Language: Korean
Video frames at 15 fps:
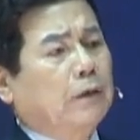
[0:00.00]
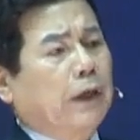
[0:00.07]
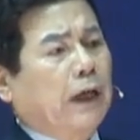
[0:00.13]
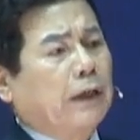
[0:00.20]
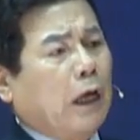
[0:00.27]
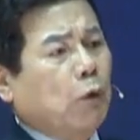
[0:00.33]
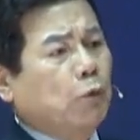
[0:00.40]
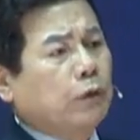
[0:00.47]

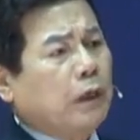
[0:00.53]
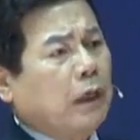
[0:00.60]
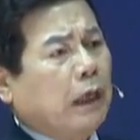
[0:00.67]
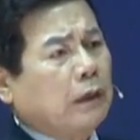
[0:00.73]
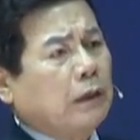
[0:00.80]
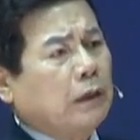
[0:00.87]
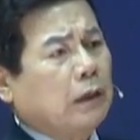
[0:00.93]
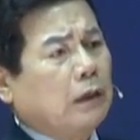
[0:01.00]
내가 낫고자
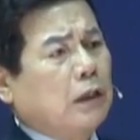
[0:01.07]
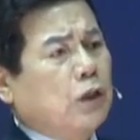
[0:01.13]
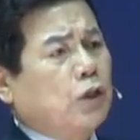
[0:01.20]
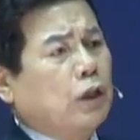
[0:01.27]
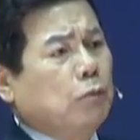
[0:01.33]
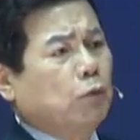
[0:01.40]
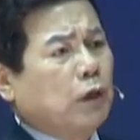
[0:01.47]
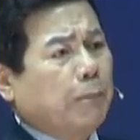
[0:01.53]
하느냐? 이
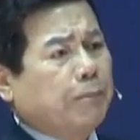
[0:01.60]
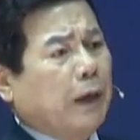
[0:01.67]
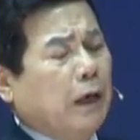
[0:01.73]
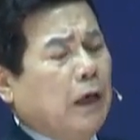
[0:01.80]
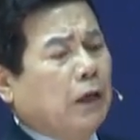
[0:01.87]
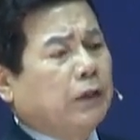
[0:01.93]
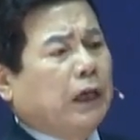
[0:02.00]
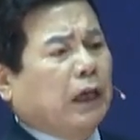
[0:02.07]
질문 앞에
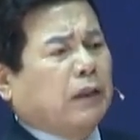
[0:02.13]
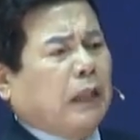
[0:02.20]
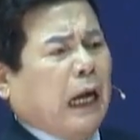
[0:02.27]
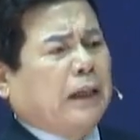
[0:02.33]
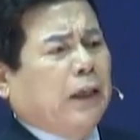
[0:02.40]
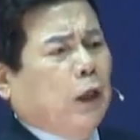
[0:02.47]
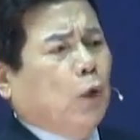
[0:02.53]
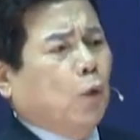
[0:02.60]
제가
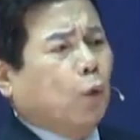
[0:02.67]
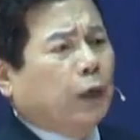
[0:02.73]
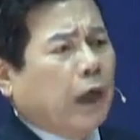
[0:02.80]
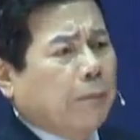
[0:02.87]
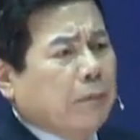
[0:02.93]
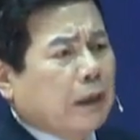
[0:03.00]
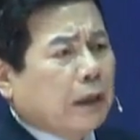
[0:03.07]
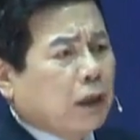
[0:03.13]
낫기를
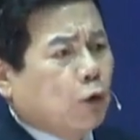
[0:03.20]
원합니다.